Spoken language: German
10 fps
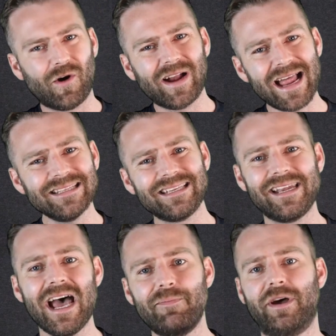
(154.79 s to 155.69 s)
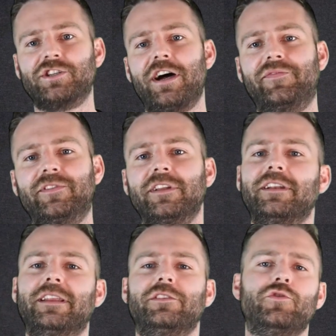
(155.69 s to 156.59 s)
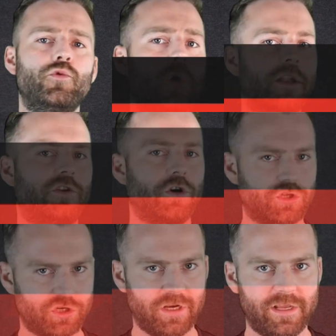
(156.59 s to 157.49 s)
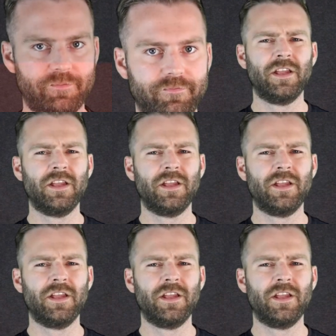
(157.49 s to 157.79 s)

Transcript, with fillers: ganze Nachbarschaften, in denen nur Deutsche leben.